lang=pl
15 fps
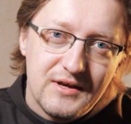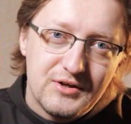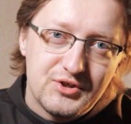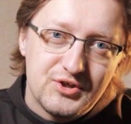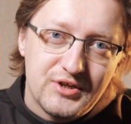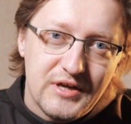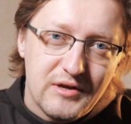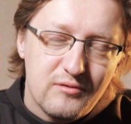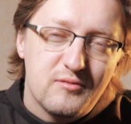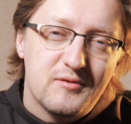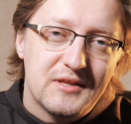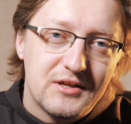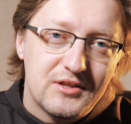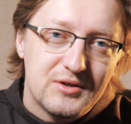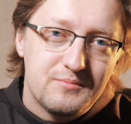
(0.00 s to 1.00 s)
że Jezus
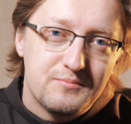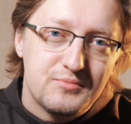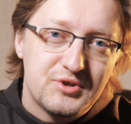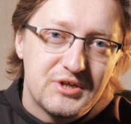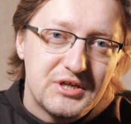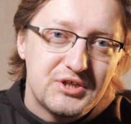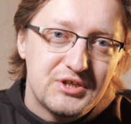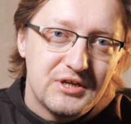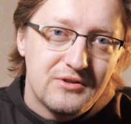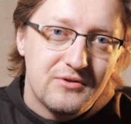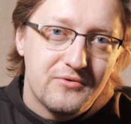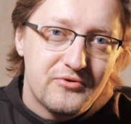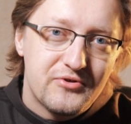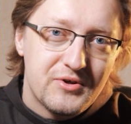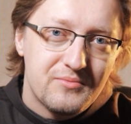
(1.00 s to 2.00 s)
wtedy przeszedł
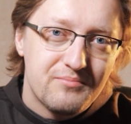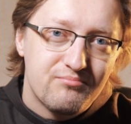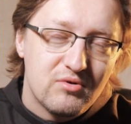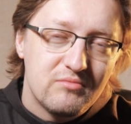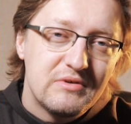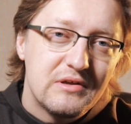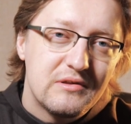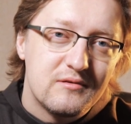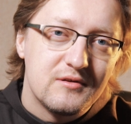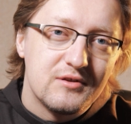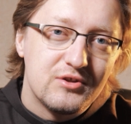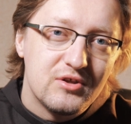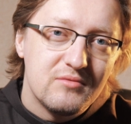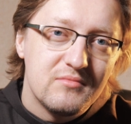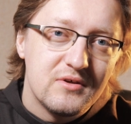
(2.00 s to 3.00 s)
się pomiędzy
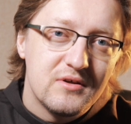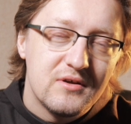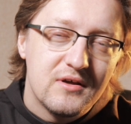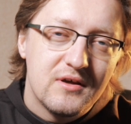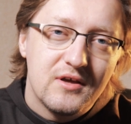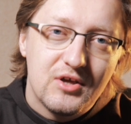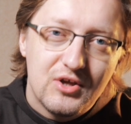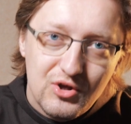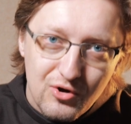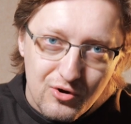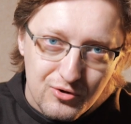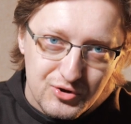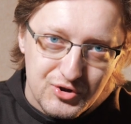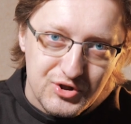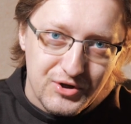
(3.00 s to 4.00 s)
nimi i
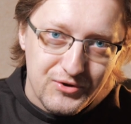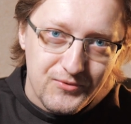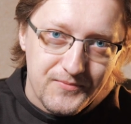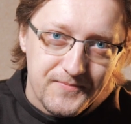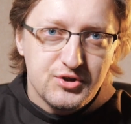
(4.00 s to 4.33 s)
odszedł.